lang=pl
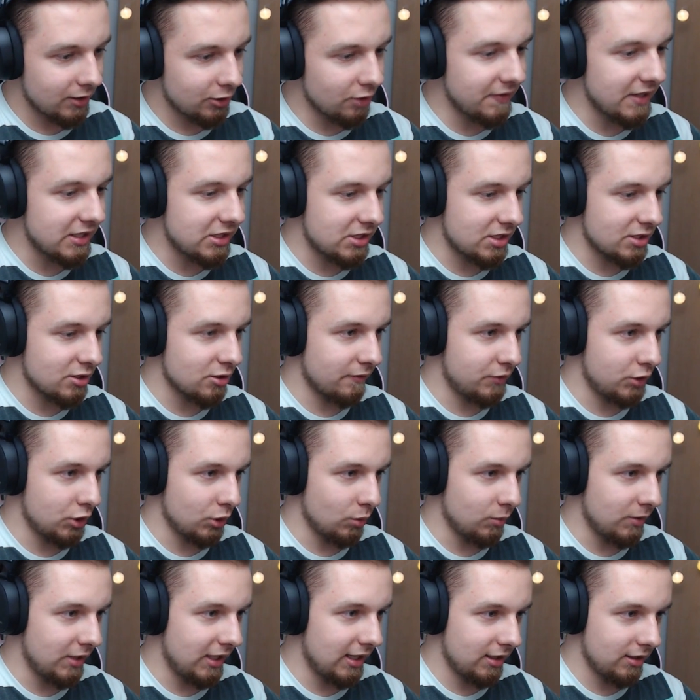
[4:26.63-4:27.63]
No wiecie co
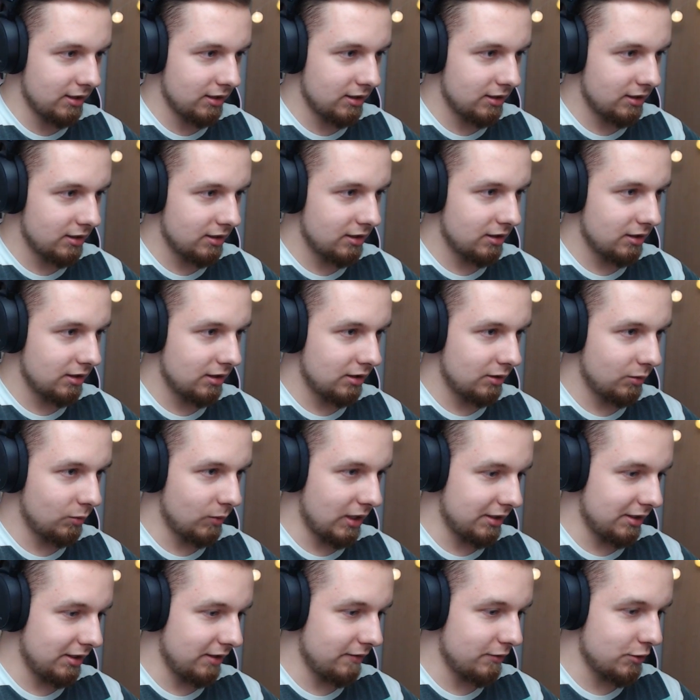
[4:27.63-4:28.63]
wziął, nie?
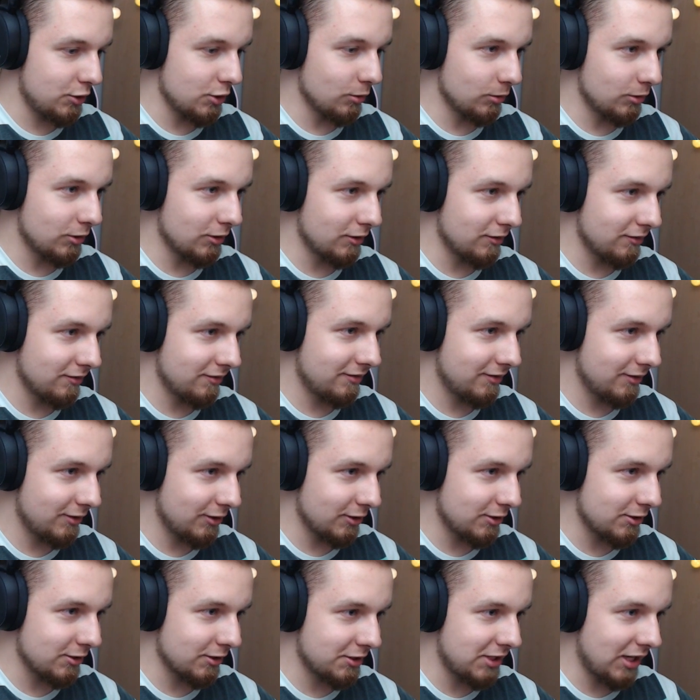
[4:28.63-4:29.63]
Ładnie wziął to,
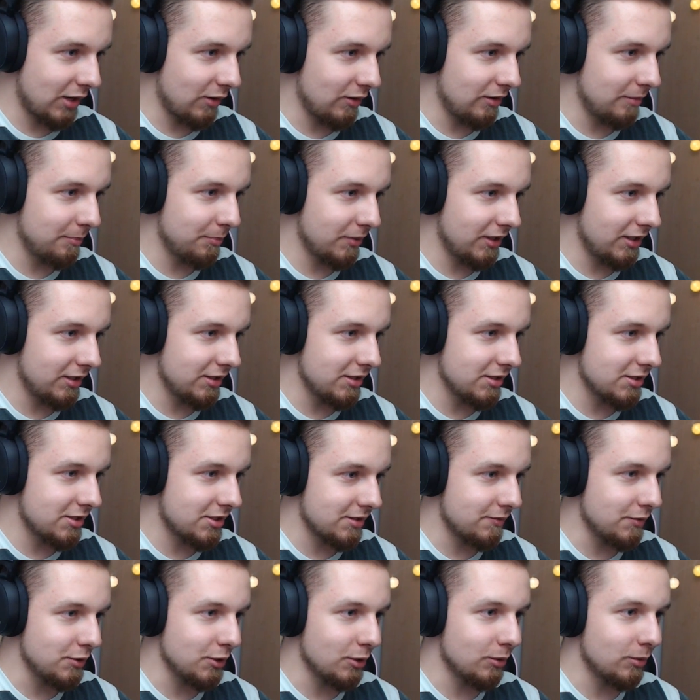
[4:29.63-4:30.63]
to co chciałem
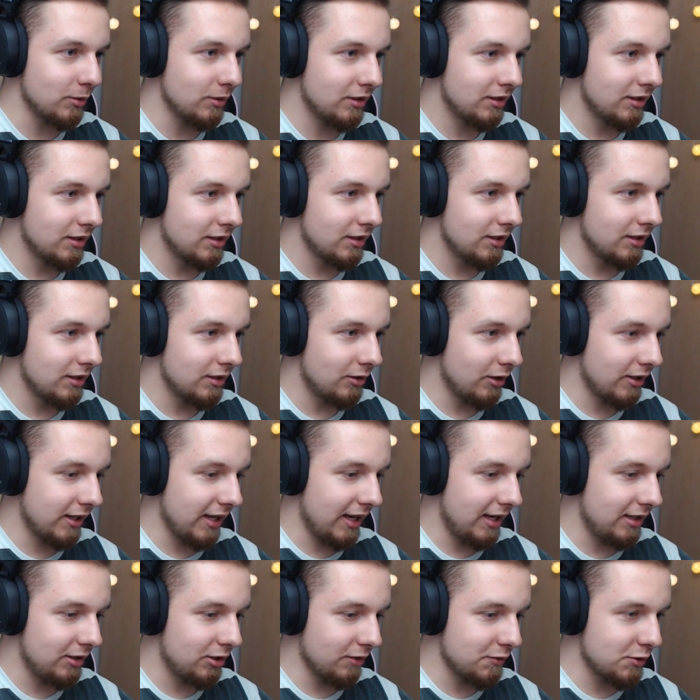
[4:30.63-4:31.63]
powiedzieć, że wziął.
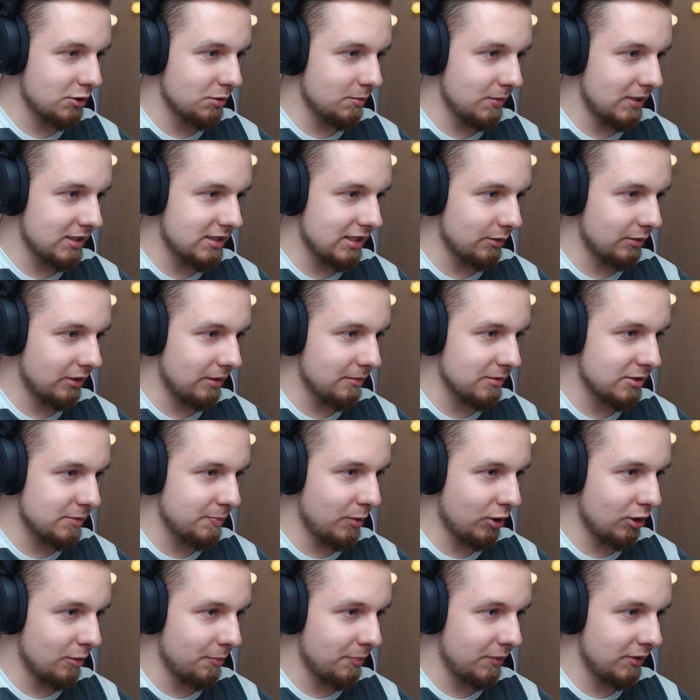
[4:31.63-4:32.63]
Okej, okay, to w sumie całkiem
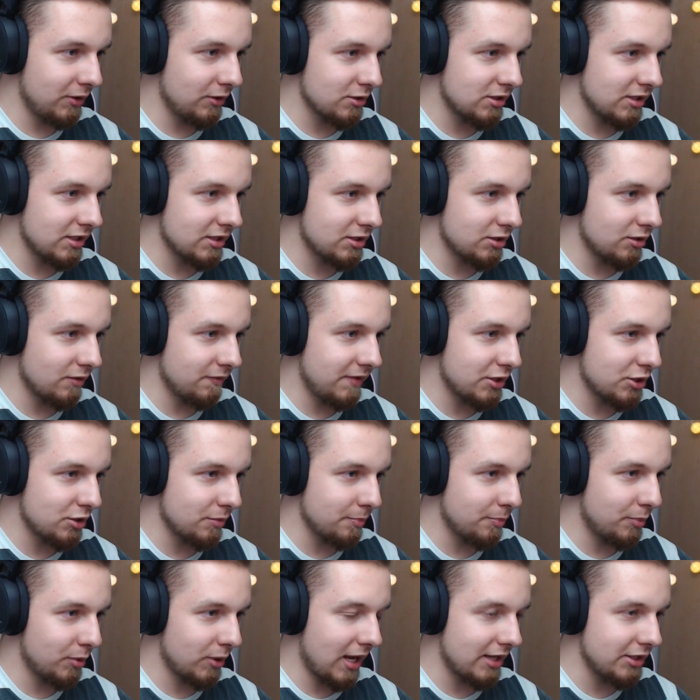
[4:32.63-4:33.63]
spoko powinno sobie z tą
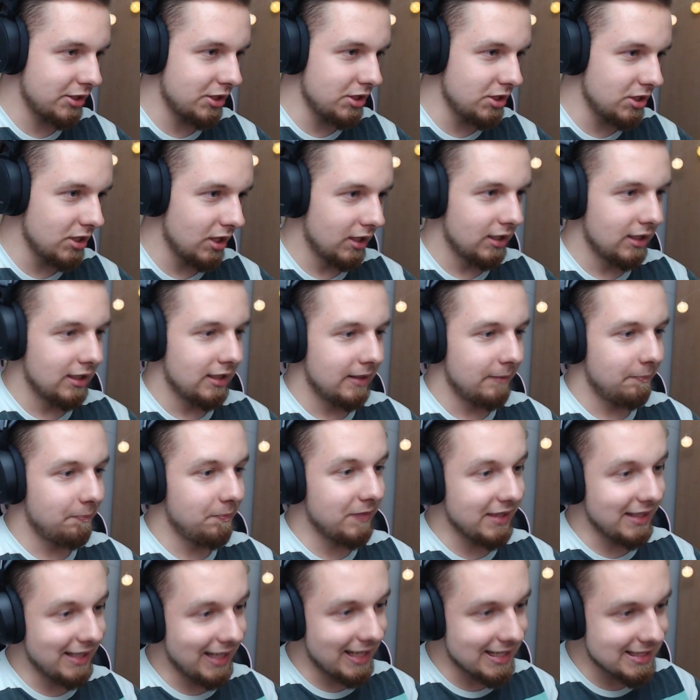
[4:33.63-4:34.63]
wieżą poradzić.
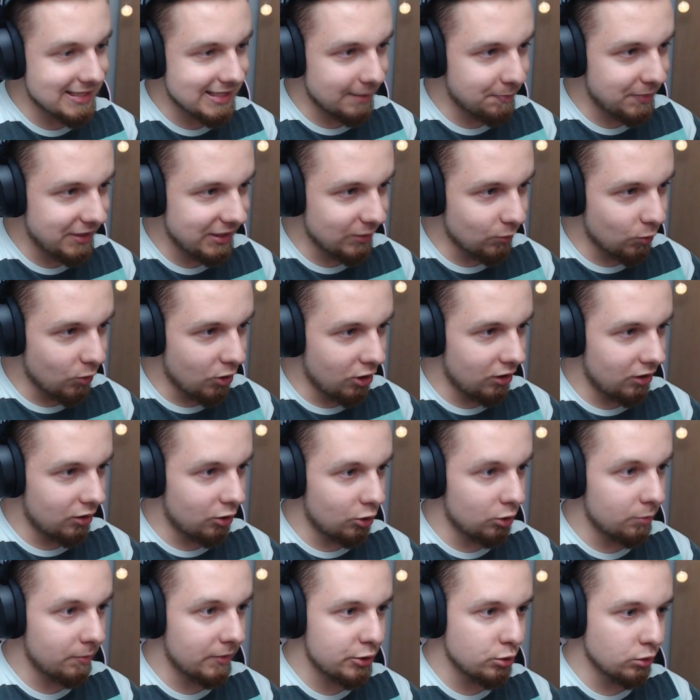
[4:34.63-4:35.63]
Nie zabiło...
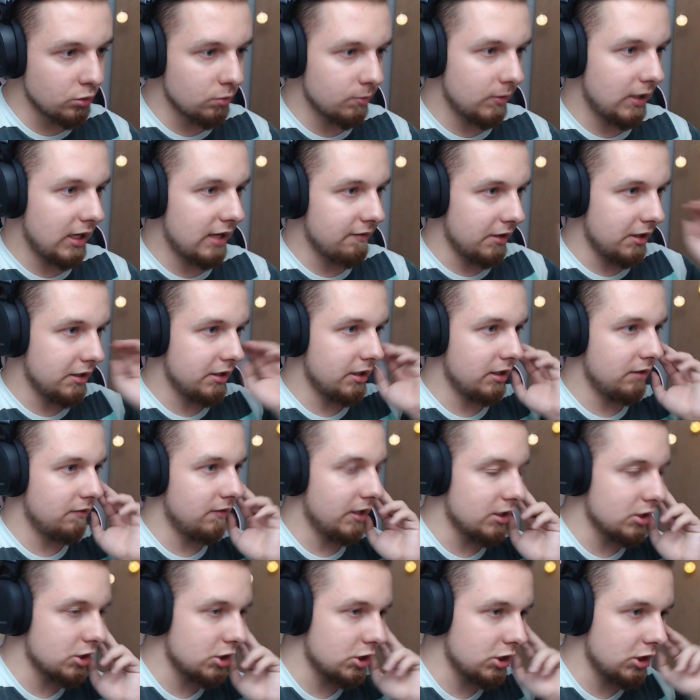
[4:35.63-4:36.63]
On ma siódmy level tej
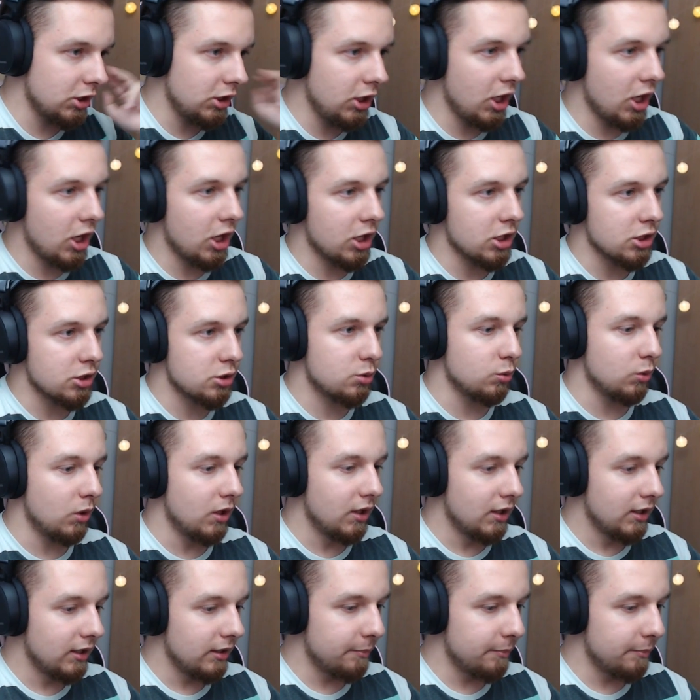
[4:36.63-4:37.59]
wieży. Jezu.